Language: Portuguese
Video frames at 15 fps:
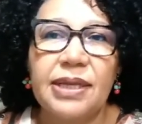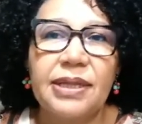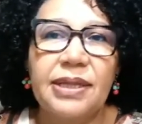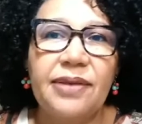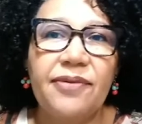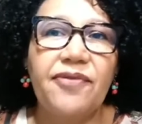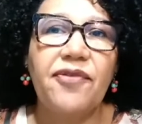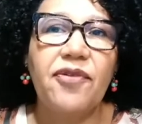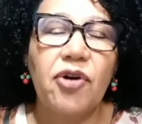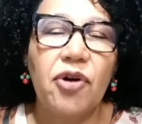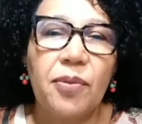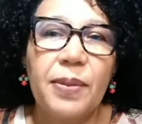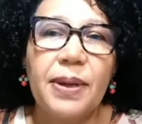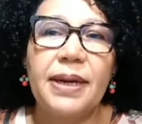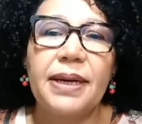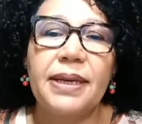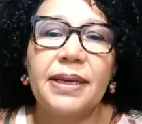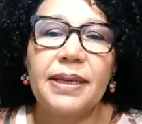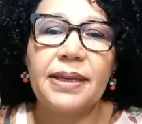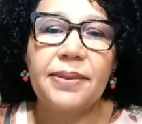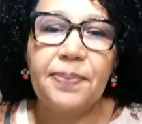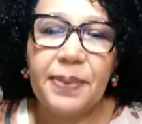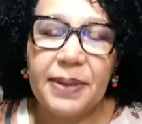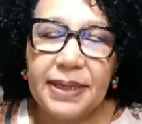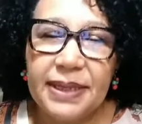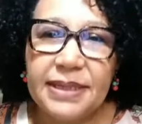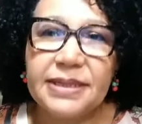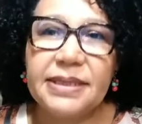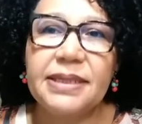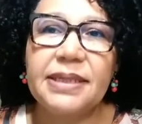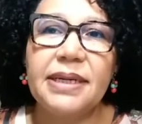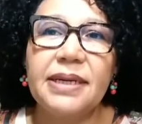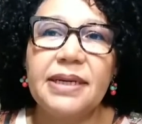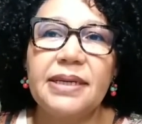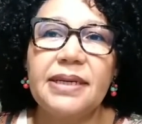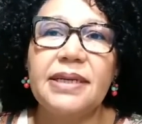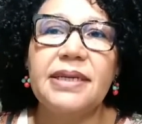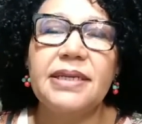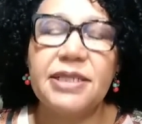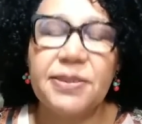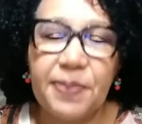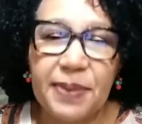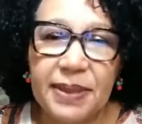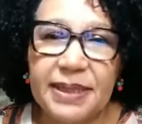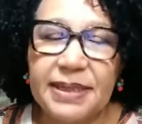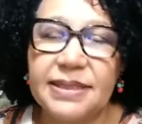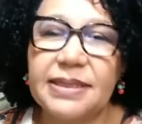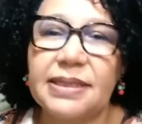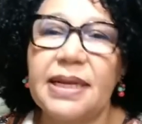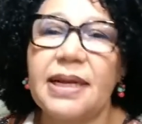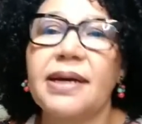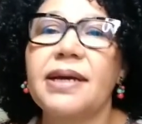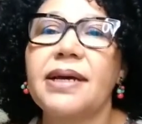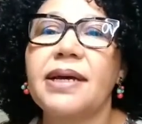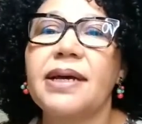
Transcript: de forma implícita e explícita.